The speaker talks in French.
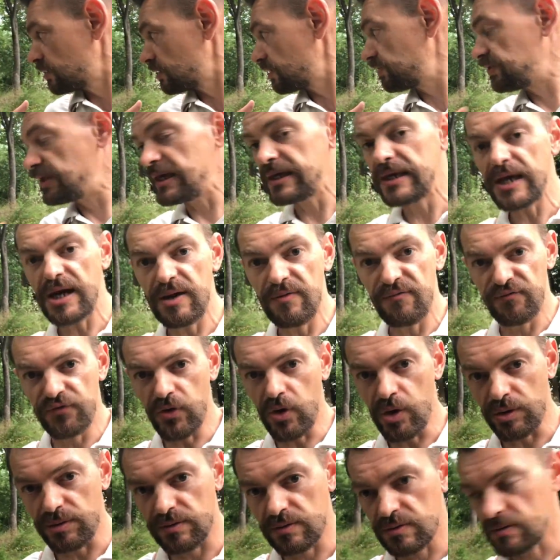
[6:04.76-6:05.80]
d'égale
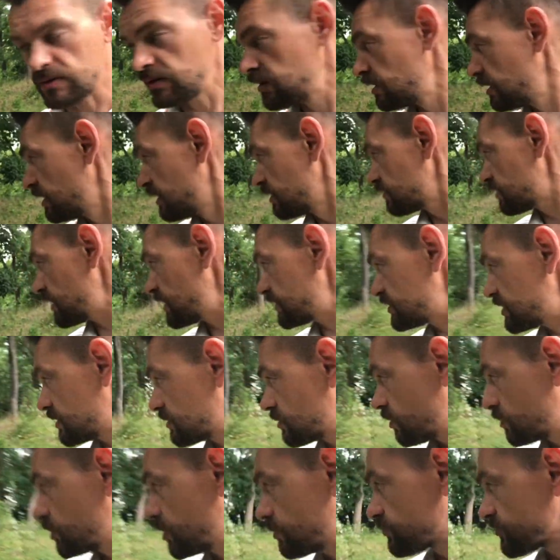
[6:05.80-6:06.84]
force. Ça là, tiens,
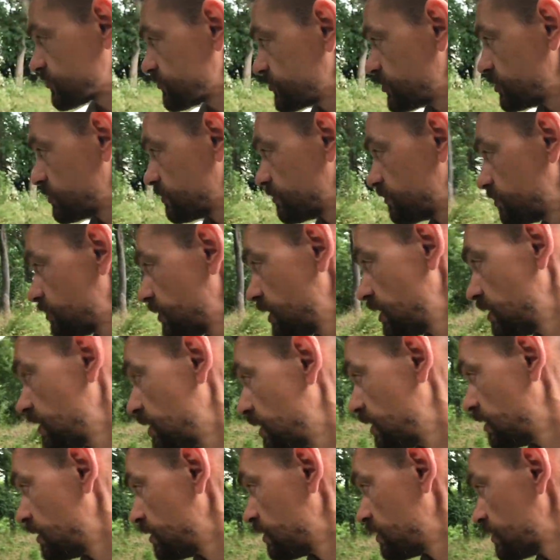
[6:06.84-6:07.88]
Coco
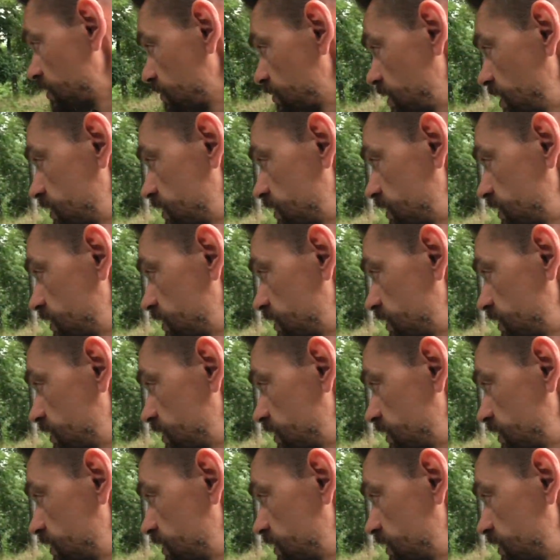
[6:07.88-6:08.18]
Ça